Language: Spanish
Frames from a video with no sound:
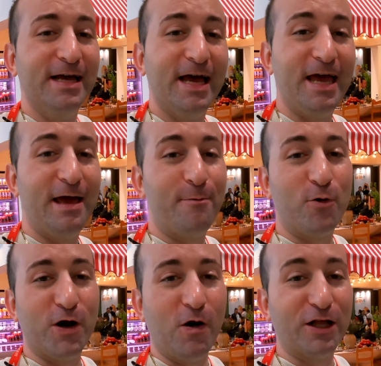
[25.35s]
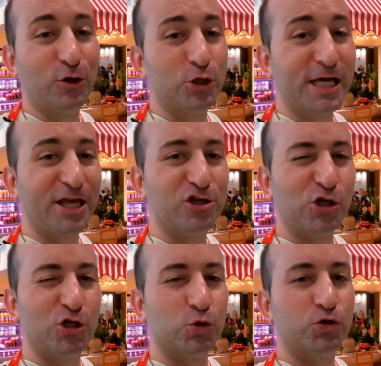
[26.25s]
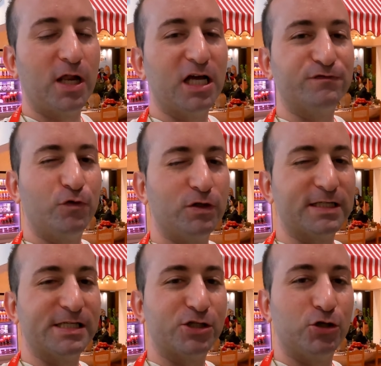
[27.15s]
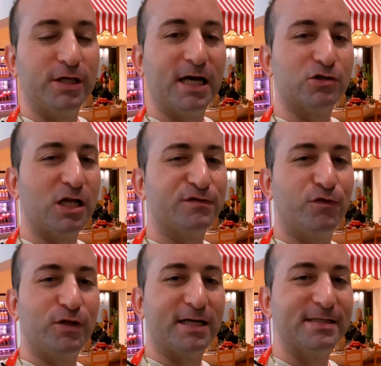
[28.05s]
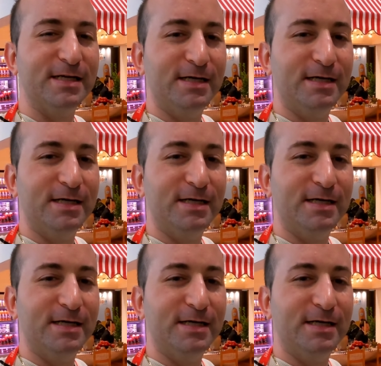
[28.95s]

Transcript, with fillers: eh, bueno, a todos aquellos que nos gusten las frutas exóticas o las frutas